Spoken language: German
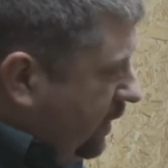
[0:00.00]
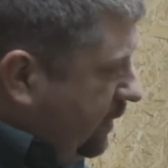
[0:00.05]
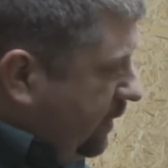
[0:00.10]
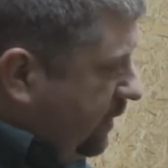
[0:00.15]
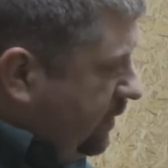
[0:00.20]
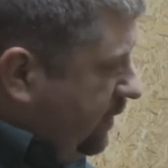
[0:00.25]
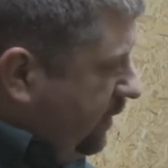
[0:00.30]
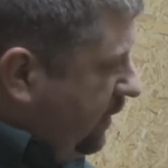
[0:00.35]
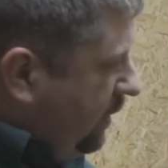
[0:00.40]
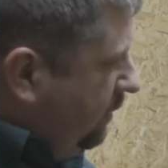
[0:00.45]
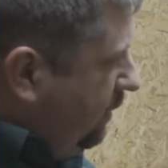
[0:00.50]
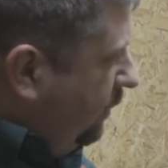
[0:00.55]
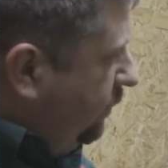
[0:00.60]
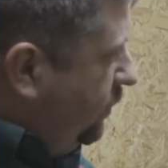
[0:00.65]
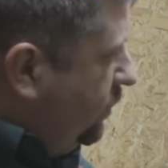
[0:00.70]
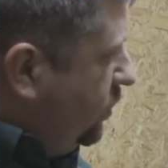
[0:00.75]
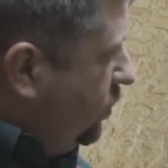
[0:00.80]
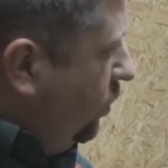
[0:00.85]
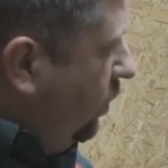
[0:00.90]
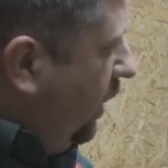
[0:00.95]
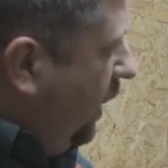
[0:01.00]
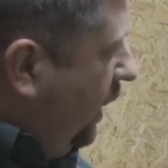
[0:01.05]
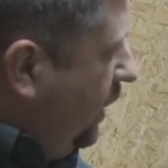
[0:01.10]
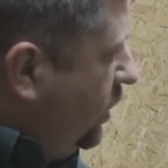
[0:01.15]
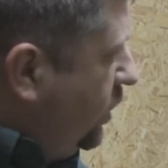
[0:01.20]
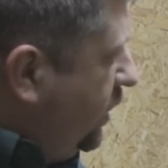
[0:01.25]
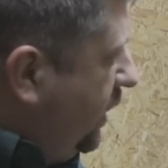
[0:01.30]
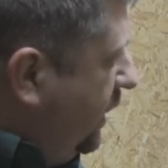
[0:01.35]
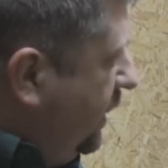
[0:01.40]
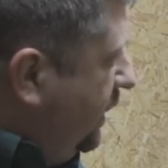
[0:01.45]
halt, dass ich die Waffe so
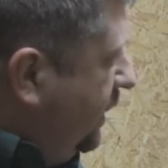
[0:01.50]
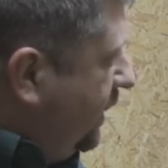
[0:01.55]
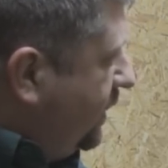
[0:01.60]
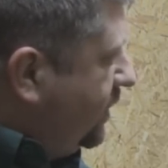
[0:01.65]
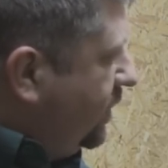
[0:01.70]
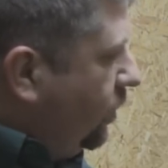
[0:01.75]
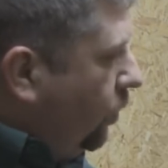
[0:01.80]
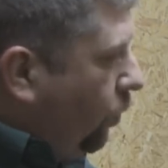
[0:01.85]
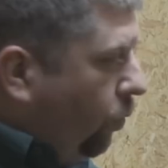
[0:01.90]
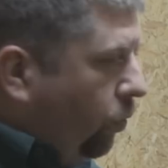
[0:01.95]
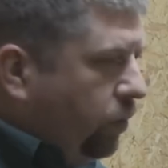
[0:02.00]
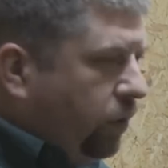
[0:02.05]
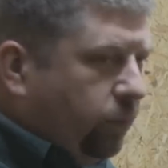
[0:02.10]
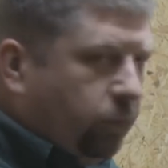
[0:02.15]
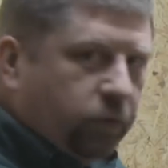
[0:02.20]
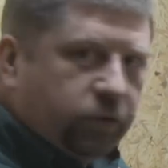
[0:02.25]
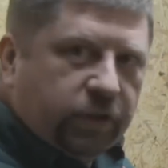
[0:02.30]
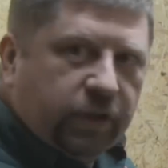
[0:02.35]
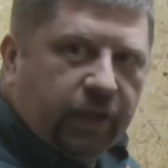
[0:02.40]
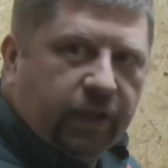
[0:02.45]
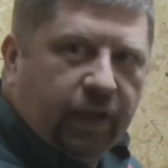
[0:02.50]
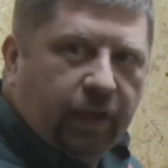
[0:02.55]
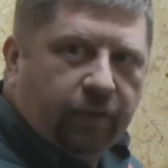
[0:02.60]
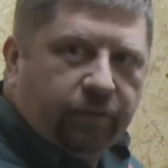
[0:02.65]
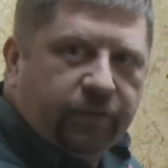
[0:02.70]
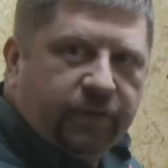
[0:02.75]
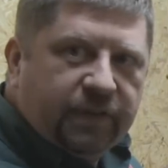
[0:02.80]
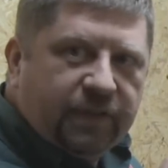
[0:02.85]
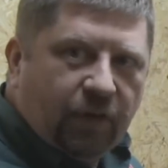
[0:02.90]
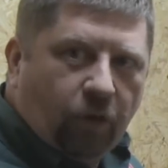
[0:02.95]
einstelle, dass sie ohne
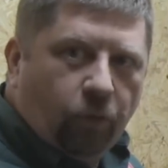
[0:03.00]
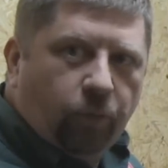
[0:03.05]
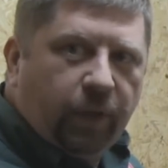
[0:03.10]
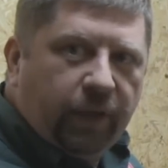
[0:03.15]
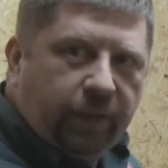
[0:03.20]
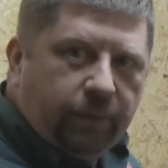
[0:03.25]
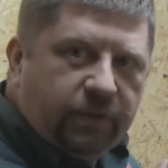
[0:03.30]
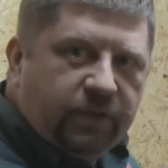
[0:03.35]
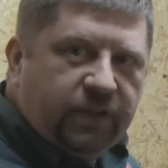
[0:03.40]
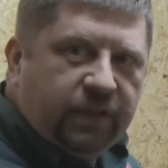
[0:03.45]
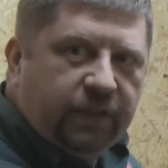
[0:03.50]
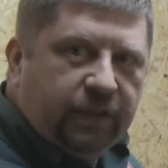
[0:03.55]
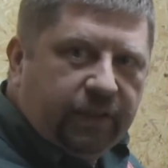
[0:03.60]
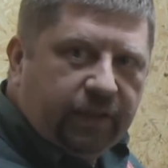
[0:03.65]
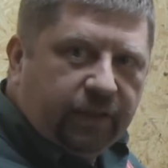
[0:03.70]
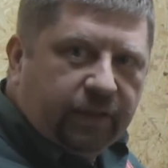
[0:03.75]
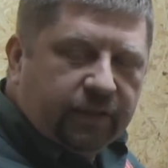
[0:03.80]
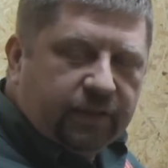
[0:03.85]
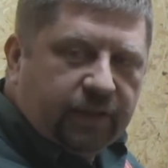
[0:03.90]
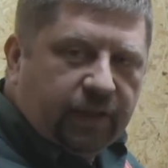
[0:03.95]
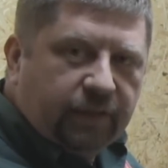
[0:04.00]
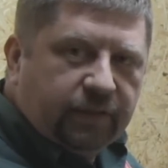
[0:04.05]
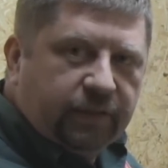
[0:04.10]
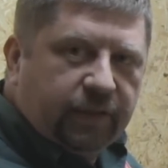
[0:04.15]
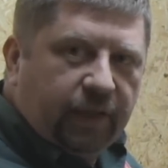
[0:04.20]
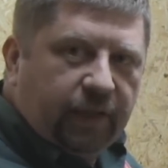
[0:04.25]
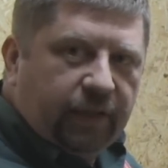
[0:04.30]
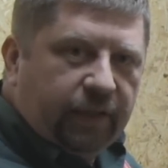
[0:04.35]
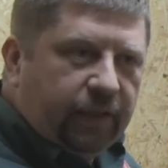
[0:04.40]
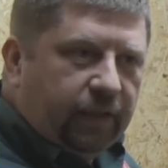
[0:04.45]
Muskelkraft sauber im Ziel liegt. Das
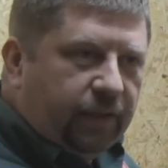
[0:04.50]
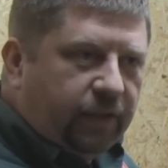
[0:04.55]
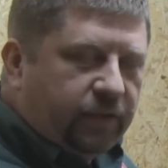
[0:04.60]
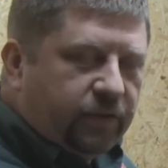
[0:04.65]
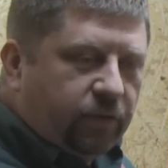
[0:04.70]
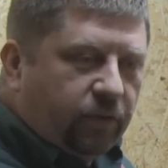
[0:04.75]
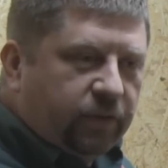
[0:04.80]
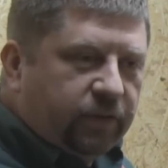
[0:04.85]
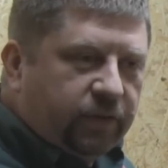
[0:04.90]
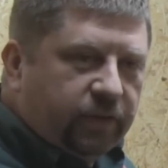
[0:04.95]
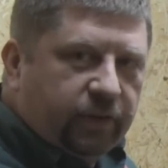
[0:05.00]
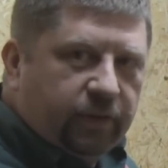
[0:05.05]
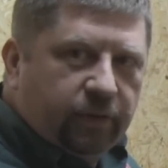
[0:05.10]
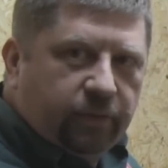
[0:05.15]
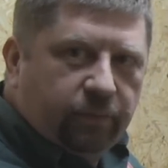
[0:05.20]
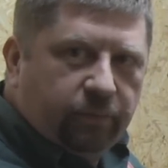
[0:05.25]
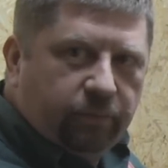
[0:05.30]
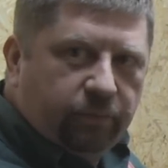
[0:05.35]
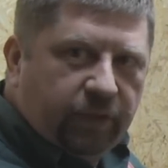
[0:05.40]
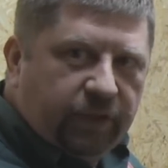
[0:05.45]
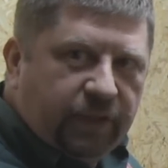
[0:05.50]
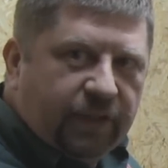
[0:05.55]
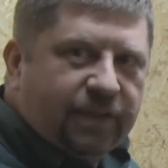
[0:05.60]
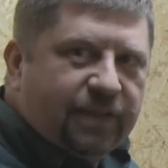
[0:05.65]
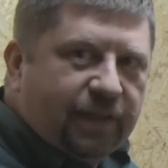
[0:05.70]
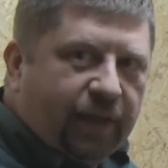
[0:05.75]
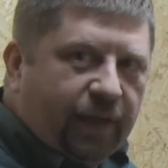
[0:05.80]
heißt, ich sollte mir die